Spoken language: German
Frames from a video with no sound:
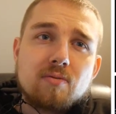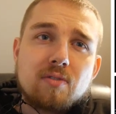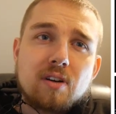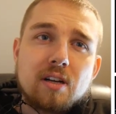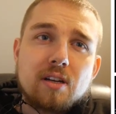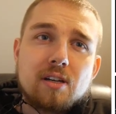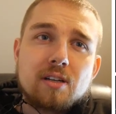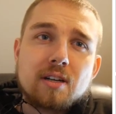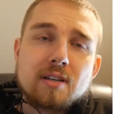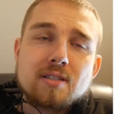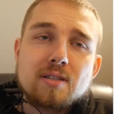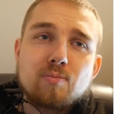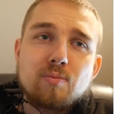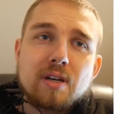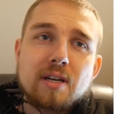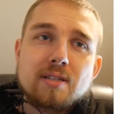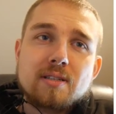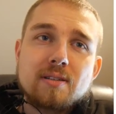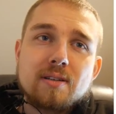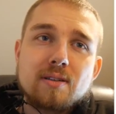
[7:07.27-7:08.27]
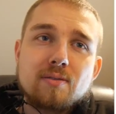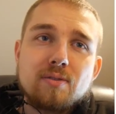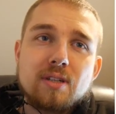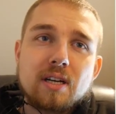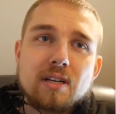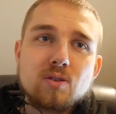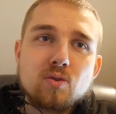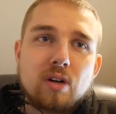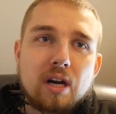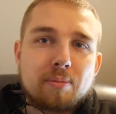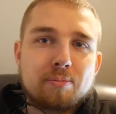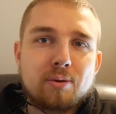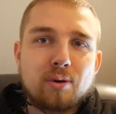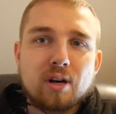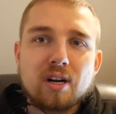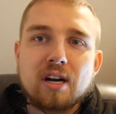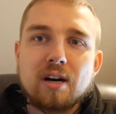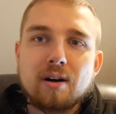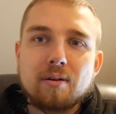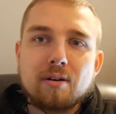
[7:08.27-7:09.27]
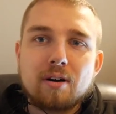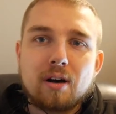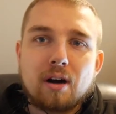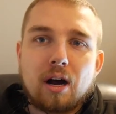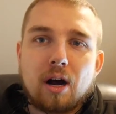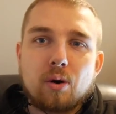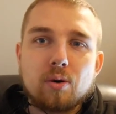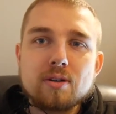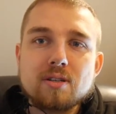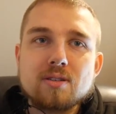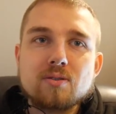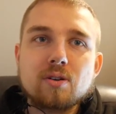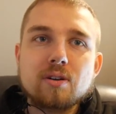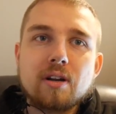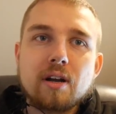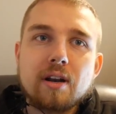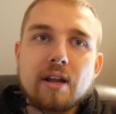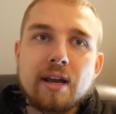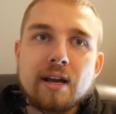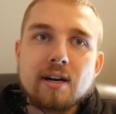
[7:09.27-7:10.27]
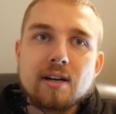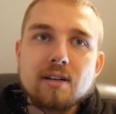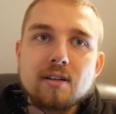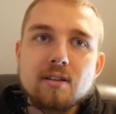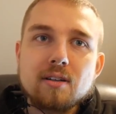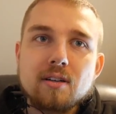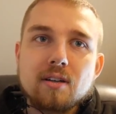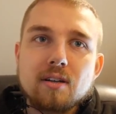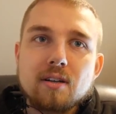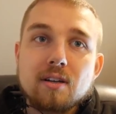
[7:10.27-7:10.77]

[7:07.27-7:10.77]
weil das sieht mir jetzt nicht wieder so nach Brocker aus, sondern eher.